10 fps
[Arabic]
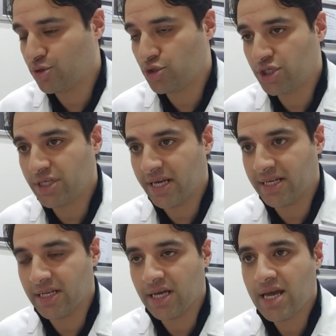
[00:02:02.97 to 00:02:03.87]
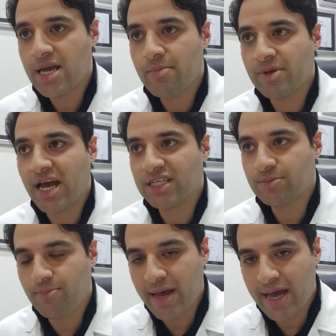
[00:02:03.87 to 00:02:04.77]
بتشير ان من
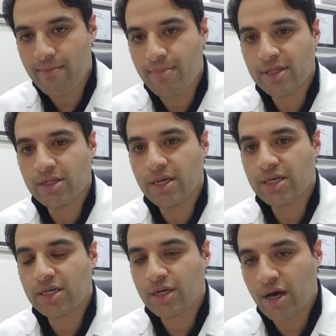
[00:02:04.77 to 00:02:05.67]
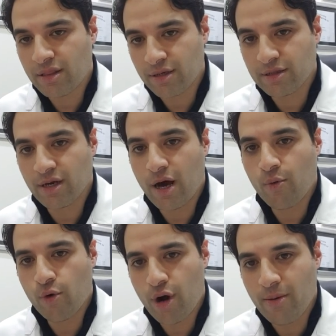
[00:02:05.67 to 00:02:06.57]
اسباب كثره
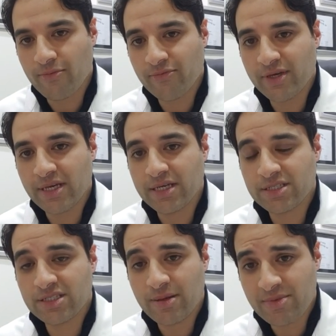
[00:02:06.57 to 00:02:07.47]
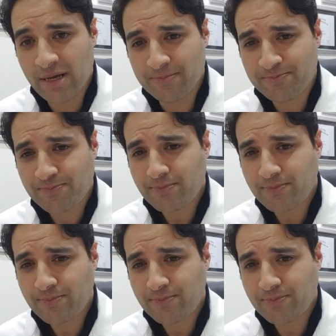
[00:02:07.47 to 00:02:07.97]
الاورام في السمنه